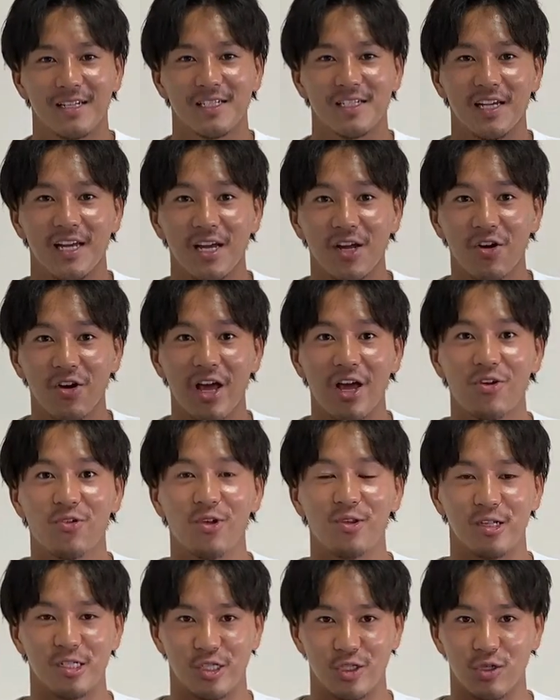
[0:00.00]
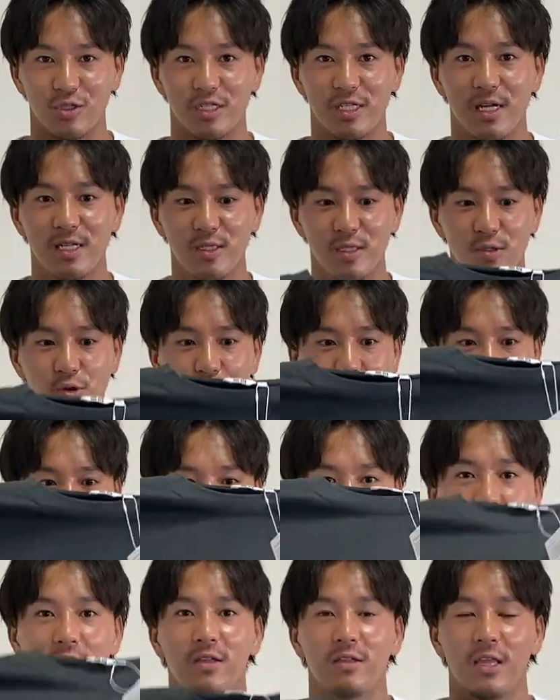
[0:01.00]
せんごひゃくえんですよ。せんごひゃ
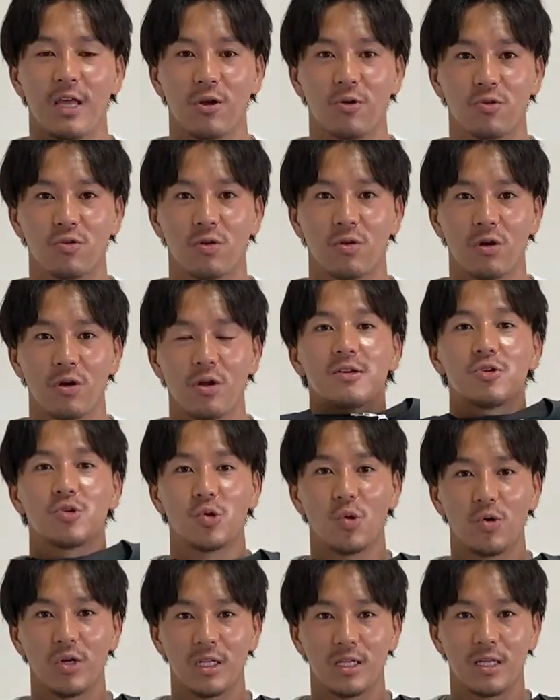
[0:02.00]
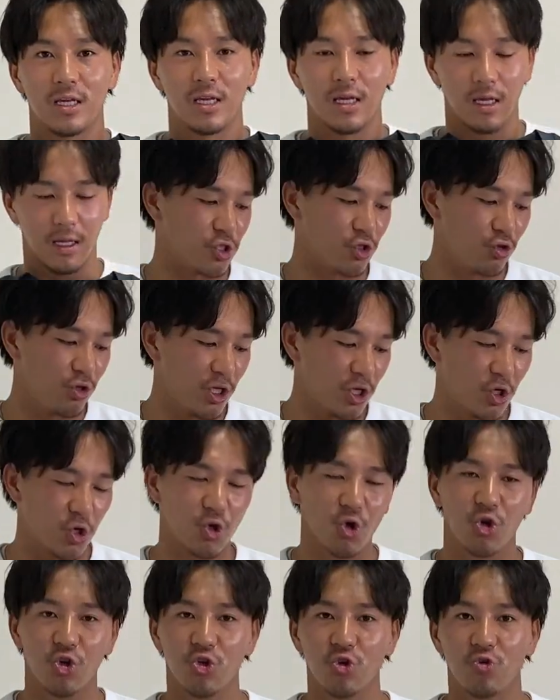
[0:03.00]
くえんでこのクオリティ、
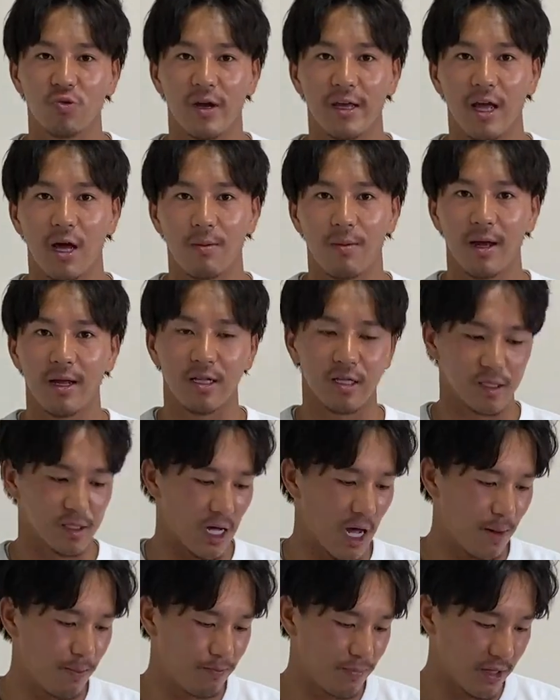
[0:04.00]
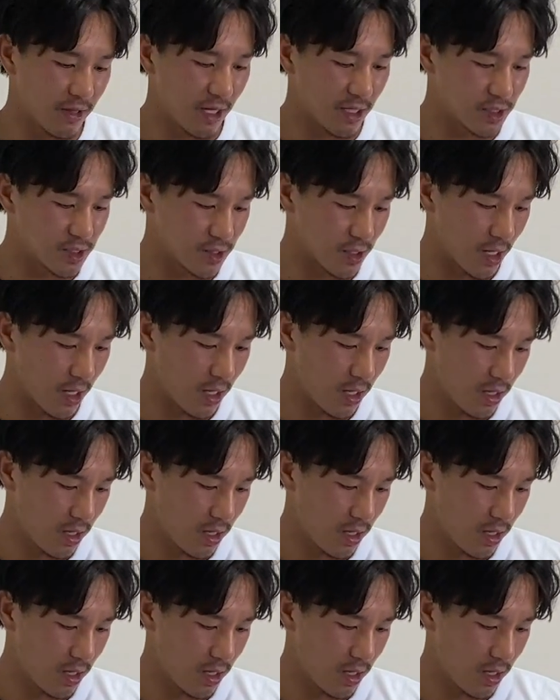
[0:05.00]
ユニクロ ユー はやばいです。半端ないですね。